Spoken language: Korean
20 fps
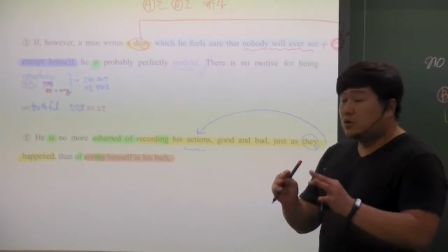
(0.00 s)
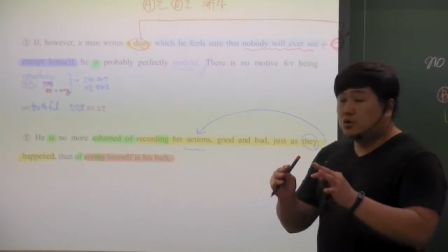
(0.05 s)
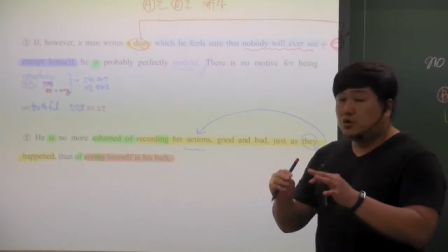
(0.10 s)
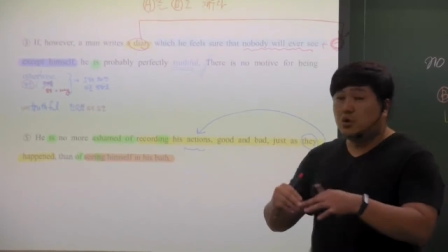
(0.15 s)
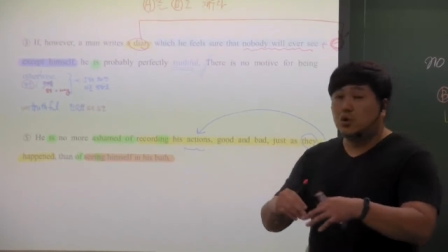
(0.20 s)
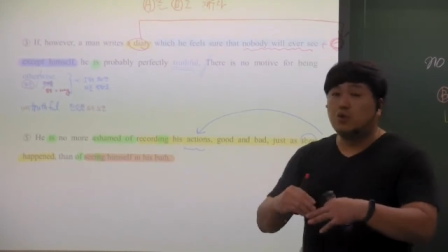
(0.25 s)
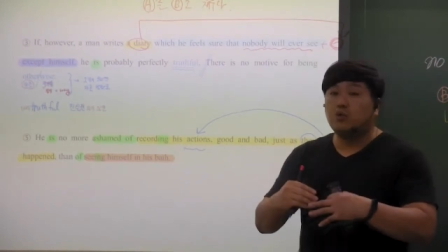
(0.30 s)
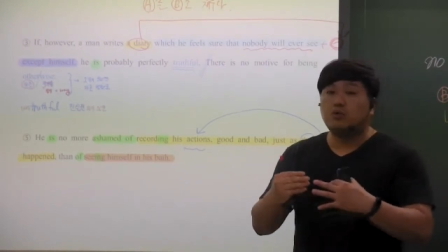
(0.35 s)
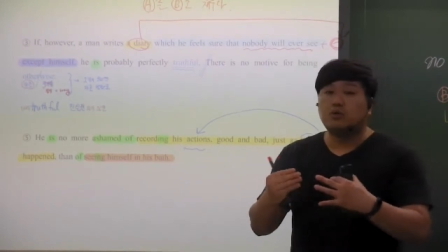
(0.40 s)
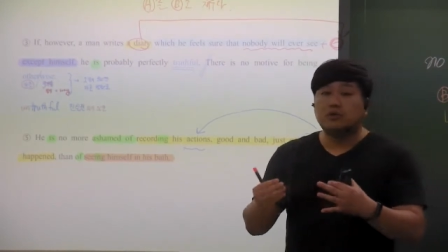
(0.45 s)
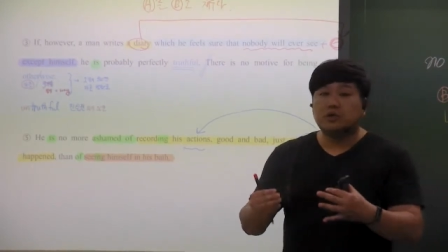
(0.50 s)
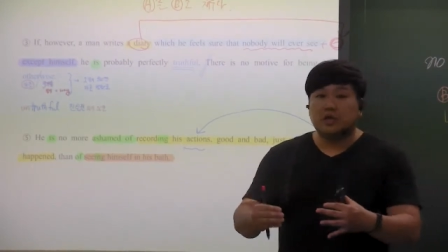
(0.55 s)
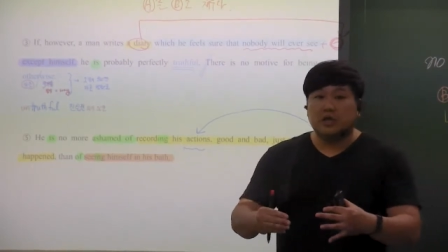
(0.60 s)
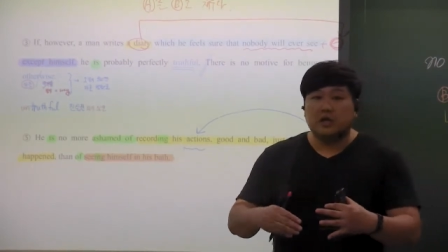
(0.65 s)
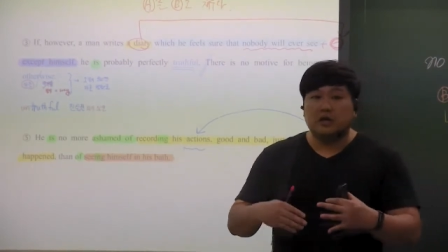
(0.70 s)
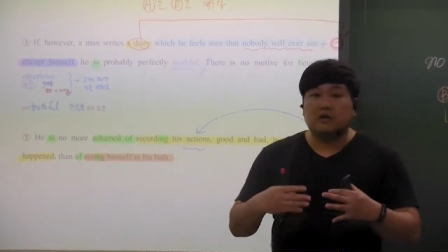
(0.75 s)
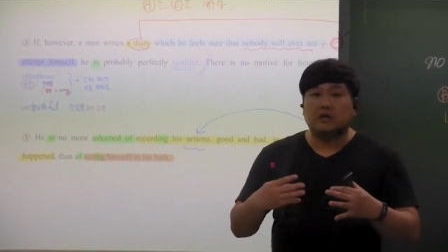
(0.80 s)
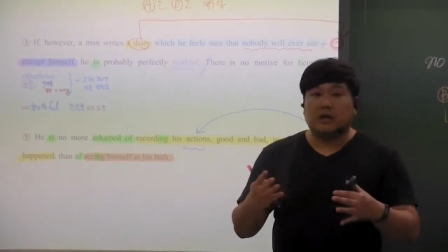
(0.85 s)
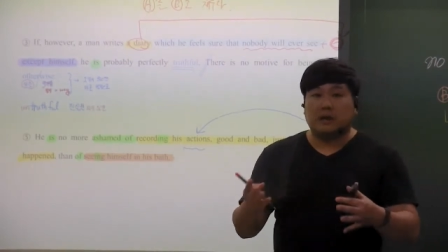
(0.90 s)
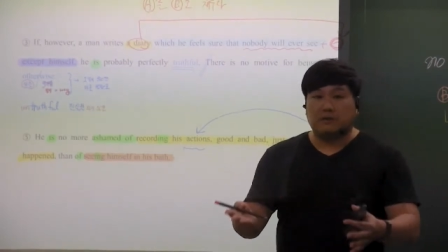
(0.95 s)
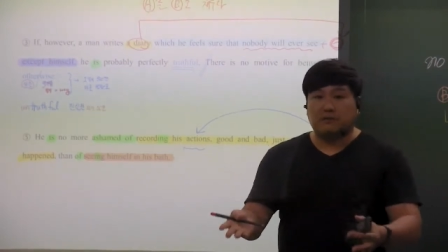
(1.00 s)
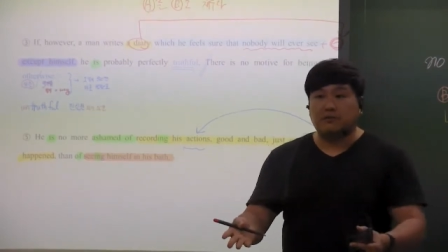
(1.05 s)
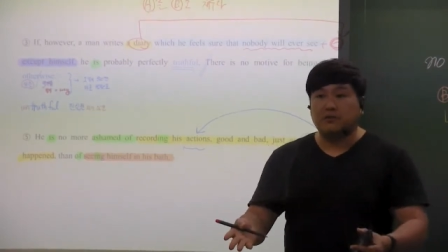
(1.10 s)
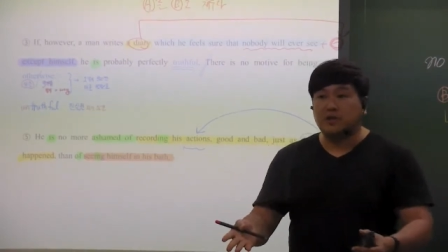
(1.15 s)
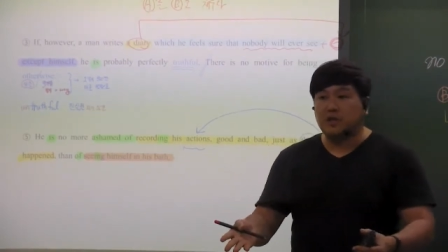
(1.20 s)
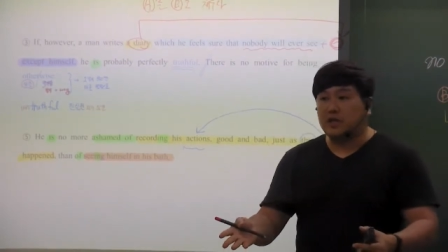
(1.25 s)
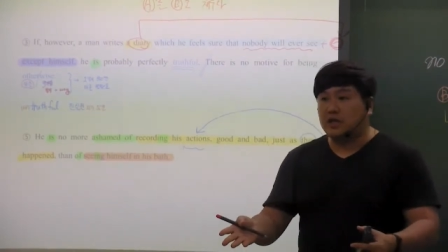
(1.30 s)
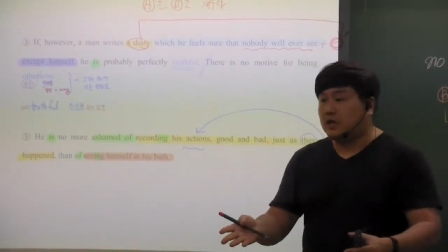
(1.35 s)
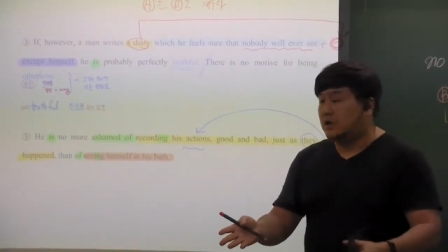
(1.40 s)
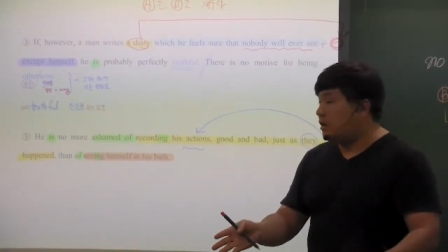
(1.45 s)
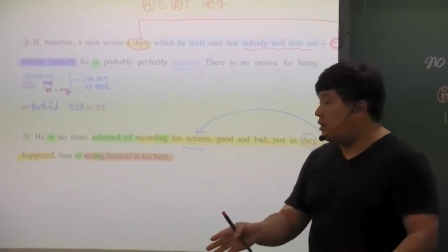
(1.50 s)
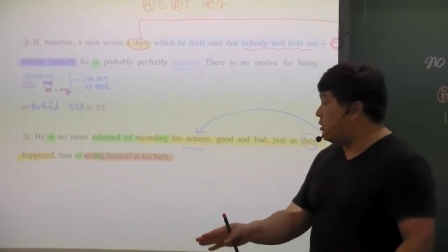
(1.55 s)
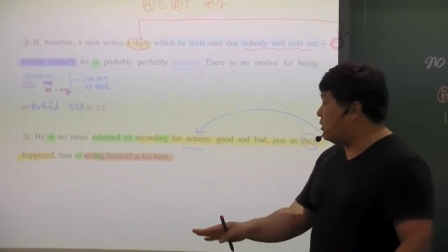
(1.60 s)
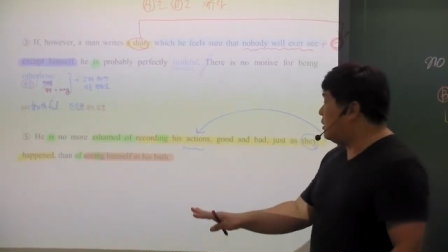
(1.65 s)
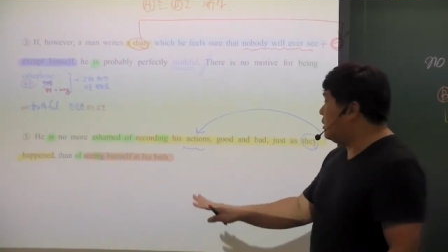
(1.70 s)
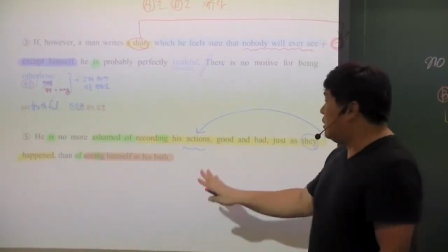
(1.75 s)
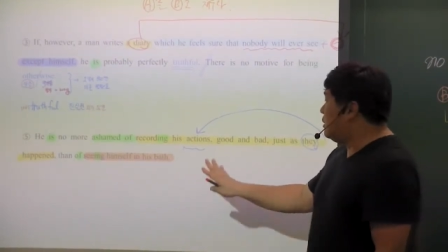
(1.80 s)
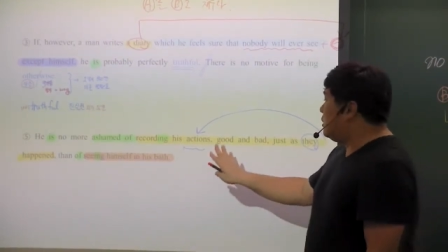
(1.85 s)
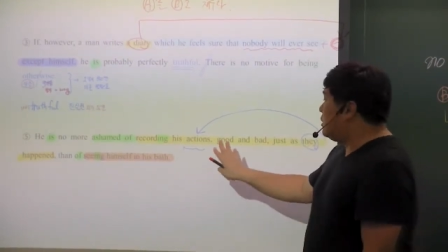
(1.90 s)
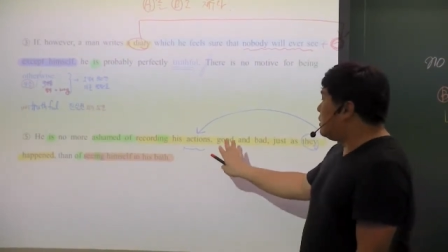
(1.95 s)
좋은 일이건 나쁜 일이건
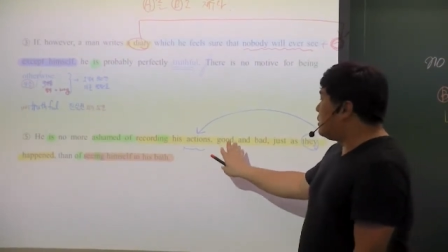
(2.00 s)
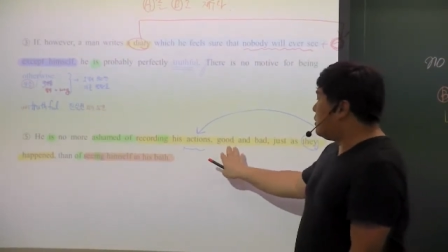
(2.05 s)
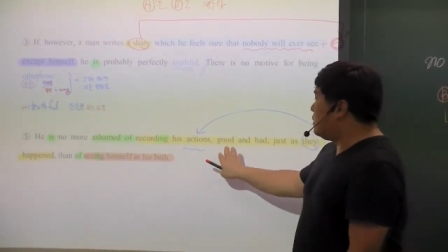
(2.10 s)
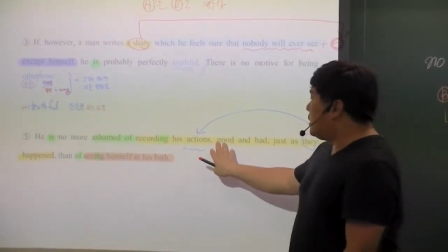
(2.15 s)
그런